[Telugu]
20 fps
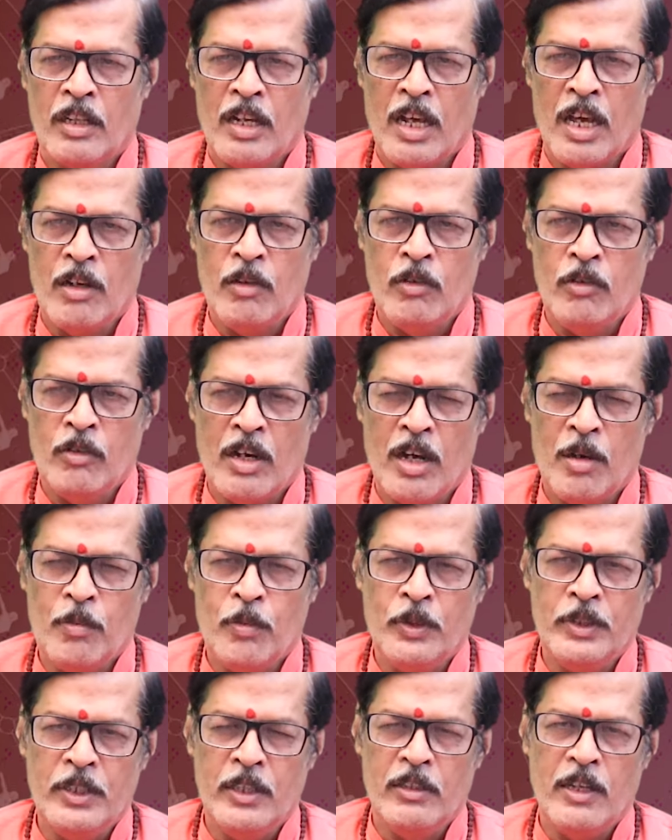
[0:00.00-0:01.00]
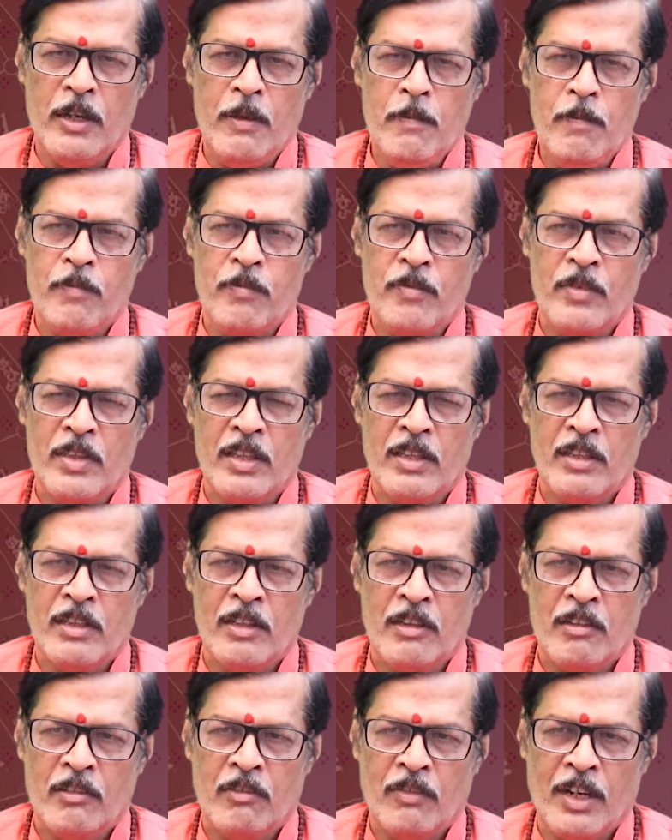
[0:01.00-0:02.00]
రాహు ఆపోజిట్గా
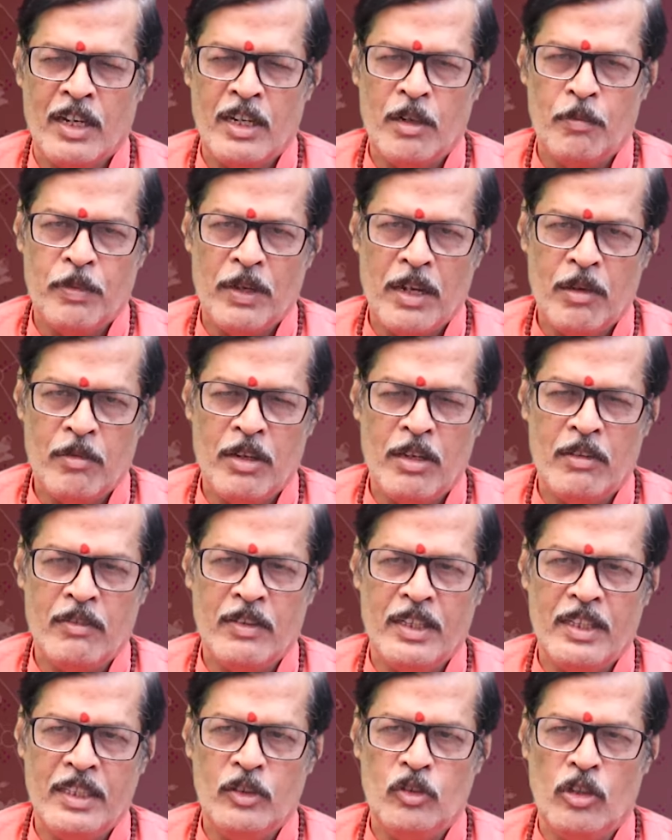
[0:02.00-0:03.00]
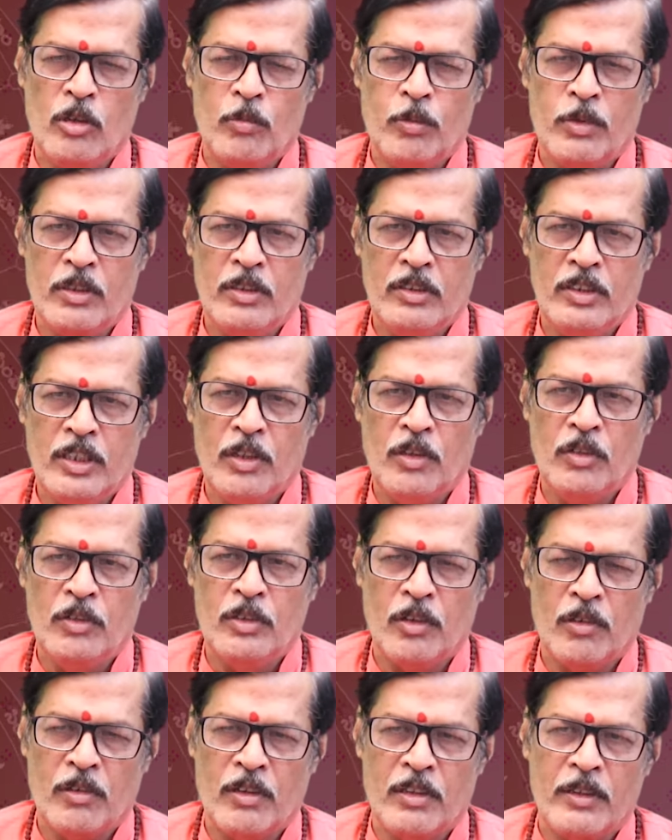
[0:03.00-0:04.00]
వాళ్ళ ప్రభావాన్ని చూపడం
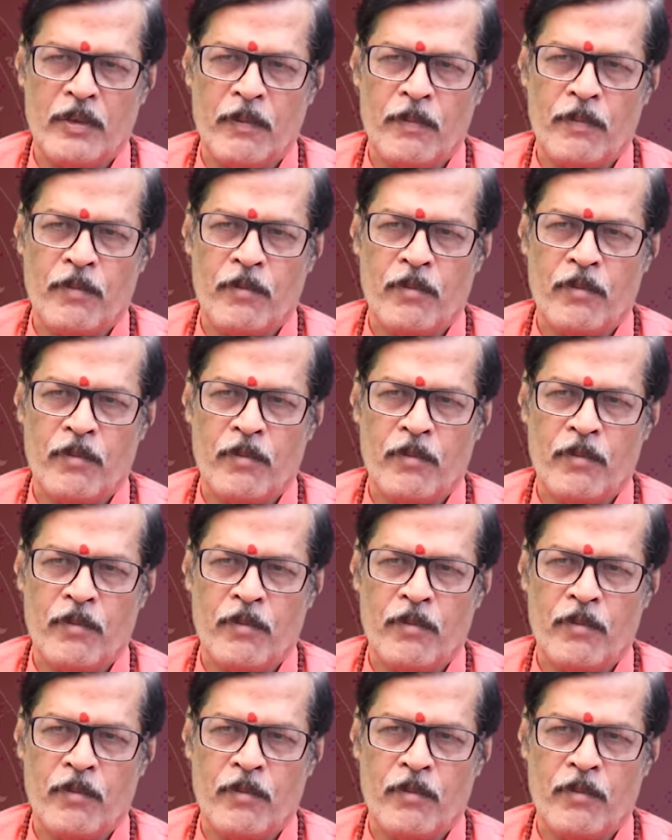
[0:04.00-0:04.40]
జరుగుతూ ఉంటుంది